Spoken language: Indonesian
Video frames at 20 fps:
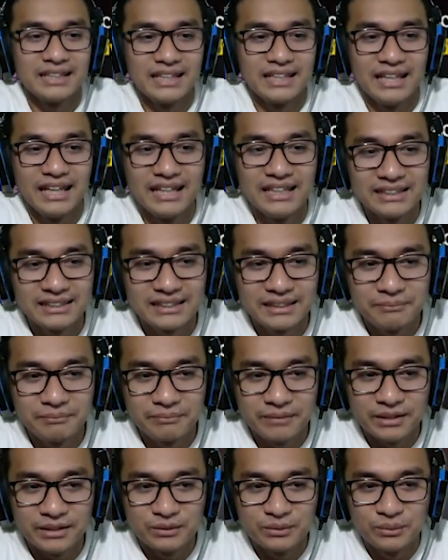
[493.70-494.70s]
ya ini
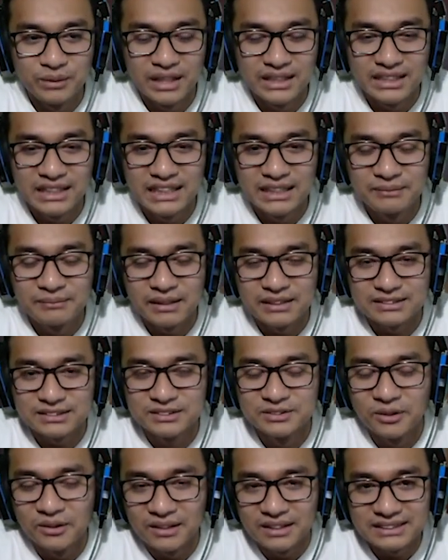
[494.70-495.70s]
tim keduanya ini emang
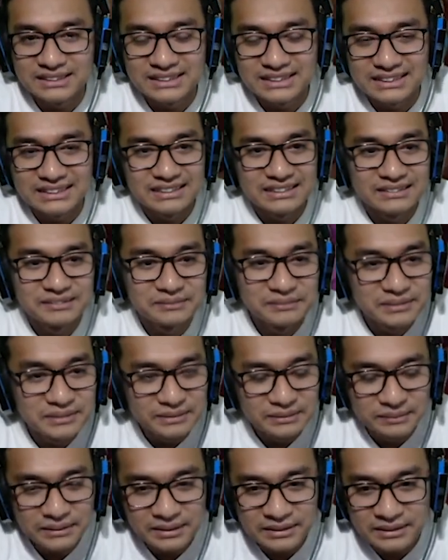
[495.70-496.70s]
zong ya, sih.
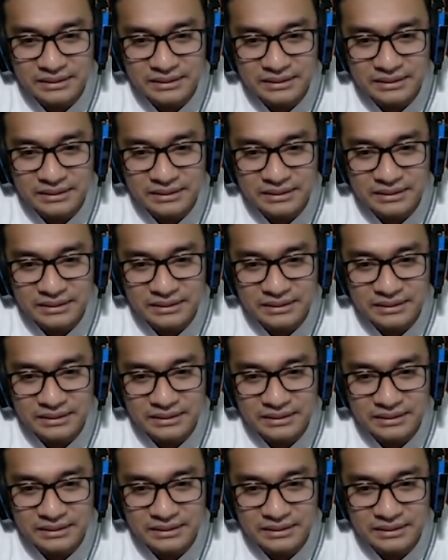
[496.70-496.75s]
Memang